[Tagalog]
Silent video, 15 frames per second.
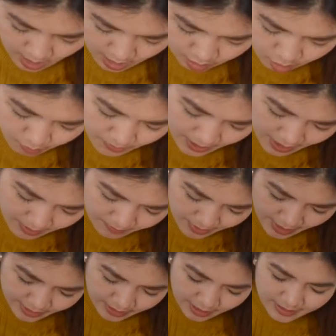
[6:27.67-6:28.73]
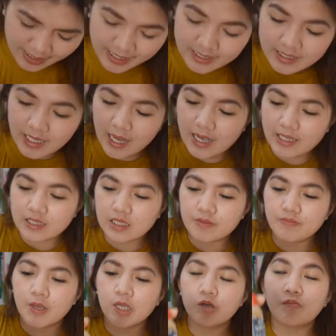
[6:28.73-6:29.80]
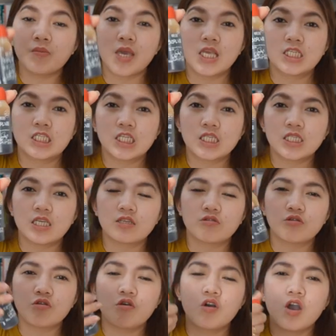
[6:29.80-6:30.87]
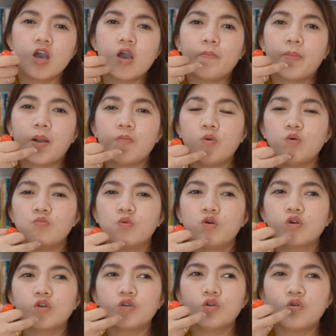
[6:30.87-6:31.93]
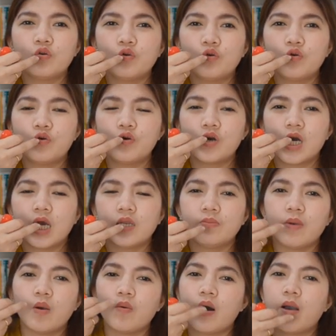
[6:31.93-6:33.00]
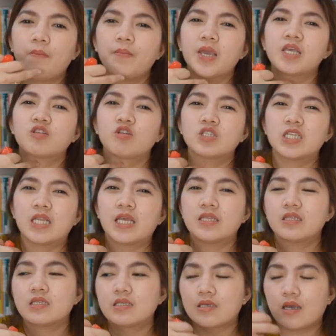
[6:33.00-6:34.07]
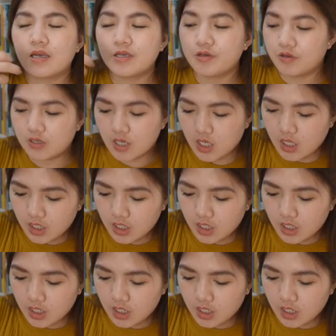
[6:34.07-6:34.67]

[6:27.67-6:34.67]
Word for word: ito parang betadine sa atin, pero may G dito. Yung pangmumog, yung halimbawa, may tonsillitis ka, ayun.